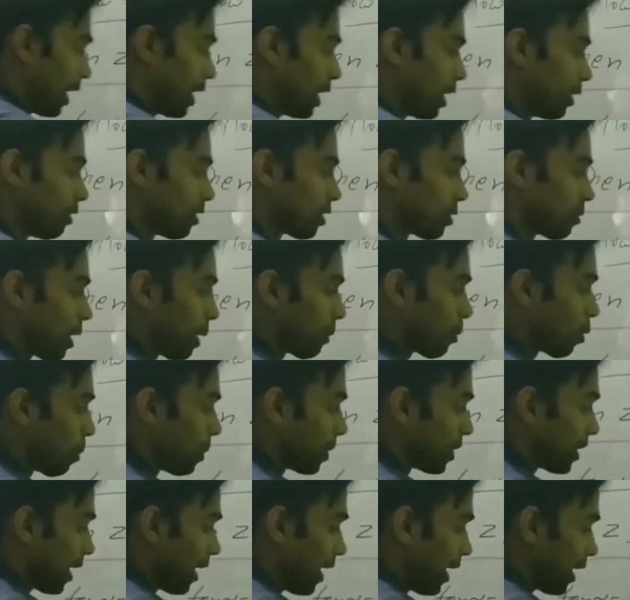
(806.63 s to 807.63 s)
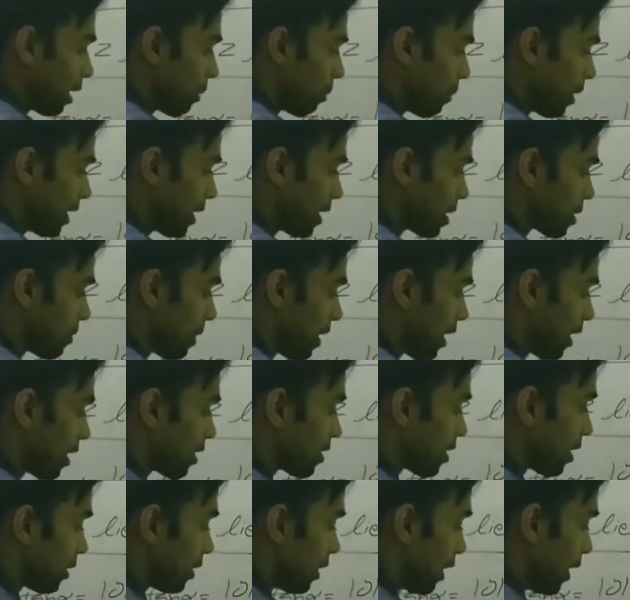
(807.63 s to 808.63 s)
टेन इनवर्स में आपको पता है कि माइनस
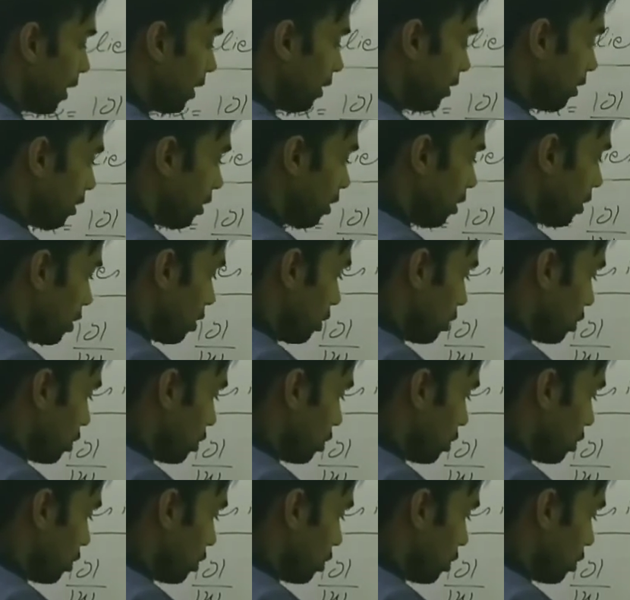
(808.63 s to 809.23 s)
बारह जाता है